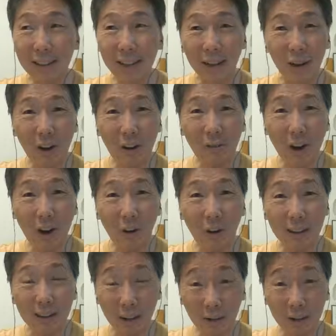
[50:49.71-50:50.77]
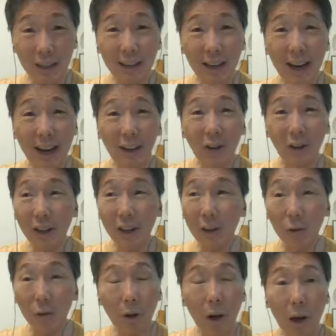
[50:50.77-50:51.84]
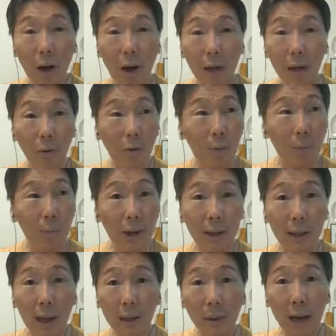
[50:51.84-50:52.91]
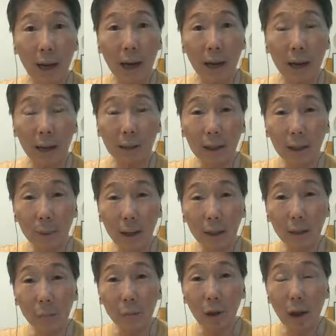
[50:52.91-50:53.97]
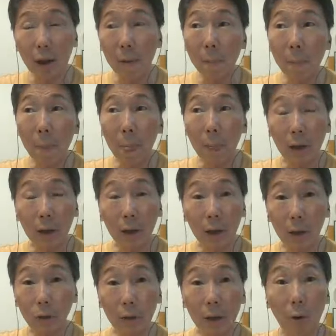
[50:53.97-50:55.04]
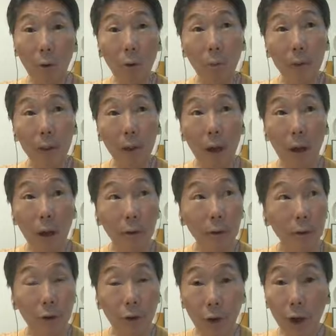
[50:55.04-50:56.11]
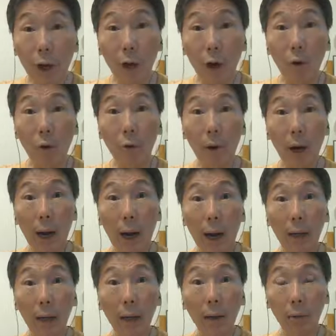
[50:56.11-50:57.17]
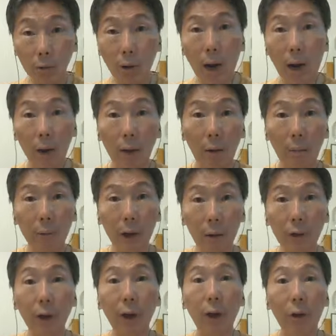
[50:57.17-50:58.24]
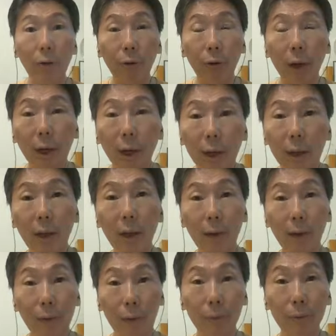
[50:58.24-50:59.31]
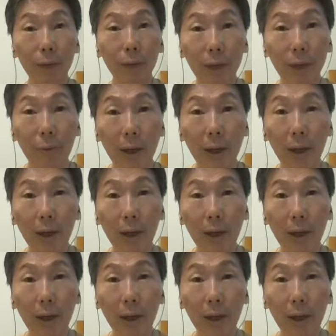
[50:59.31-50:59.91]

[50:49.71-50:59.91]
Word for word: 以前都要把我早上起来喊口令。我说好啊，我不能在这边喊了，在这边喊听不到。他说那我们到青年公园喊。我说好，那我们到青年公园。我们就特